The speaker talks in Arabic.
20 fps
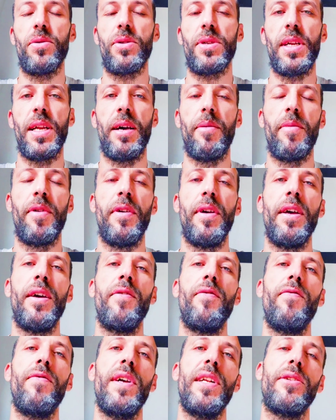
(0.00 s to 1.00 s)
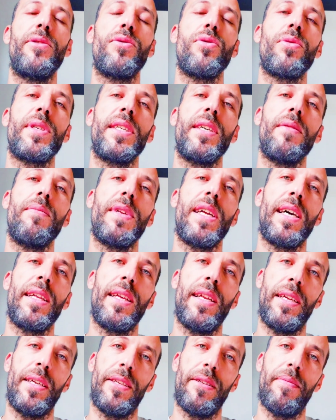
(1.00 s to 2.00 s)
خصوصا العمل فلتكثر من
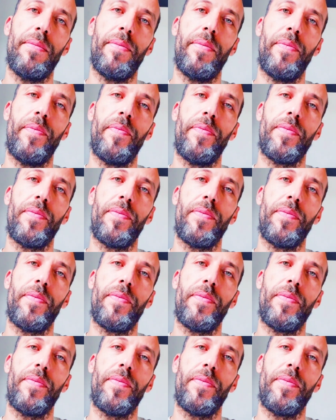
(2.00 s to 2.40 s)
هذا الاسم